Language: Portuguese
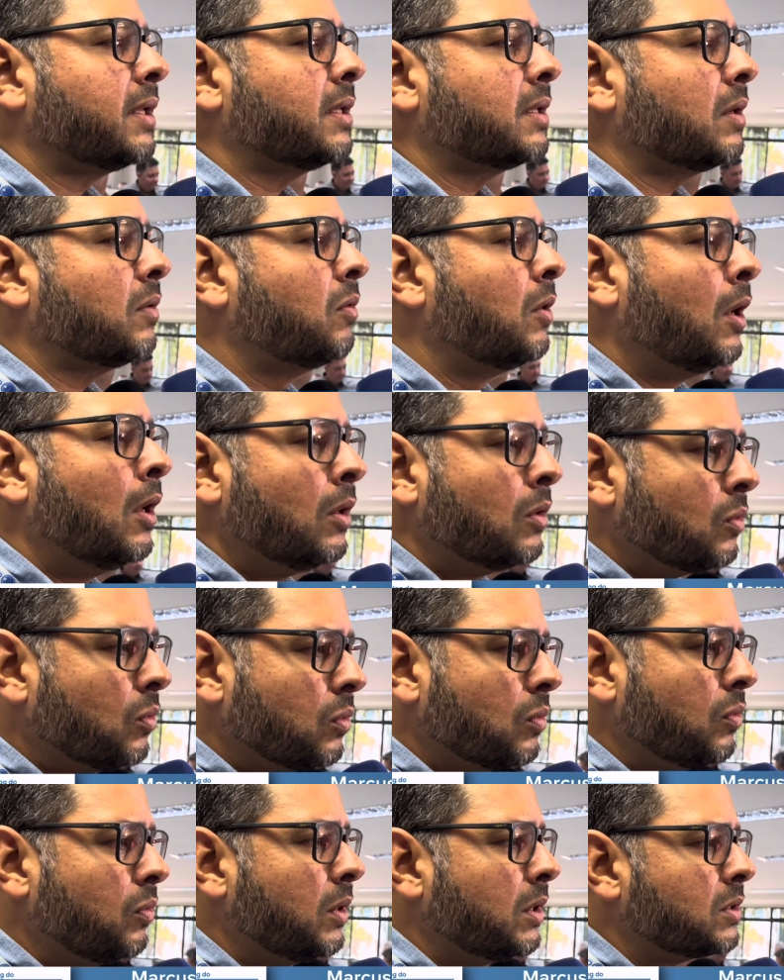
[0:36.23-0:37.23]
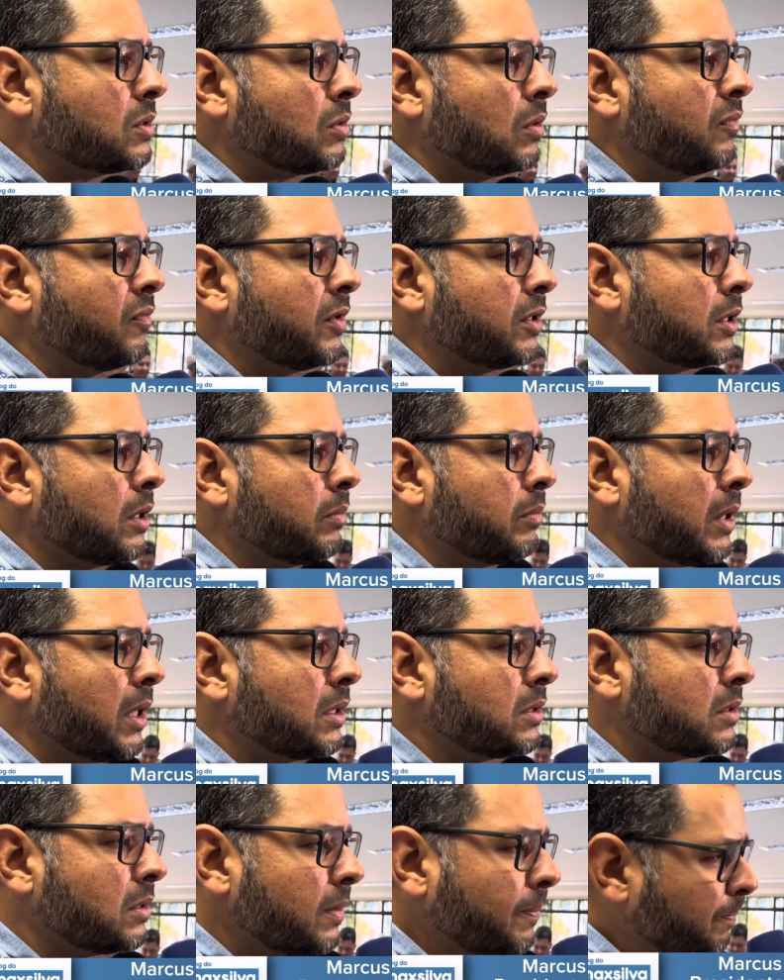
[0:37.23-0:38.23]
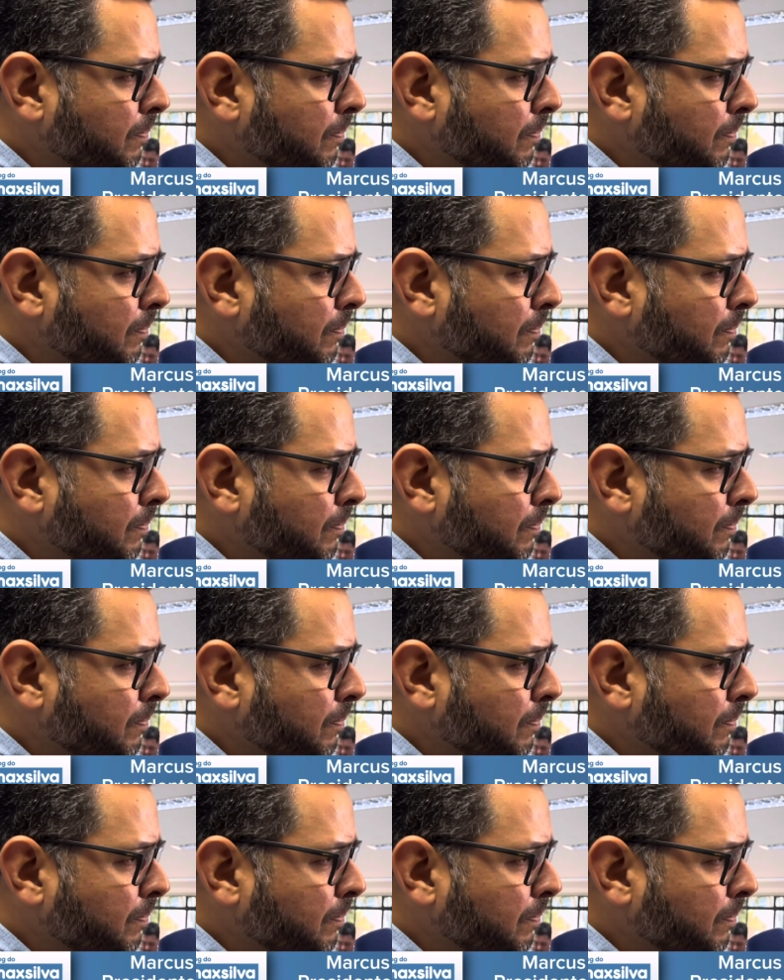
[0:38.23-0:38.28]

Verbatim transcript: Então, tudo isso são investimentos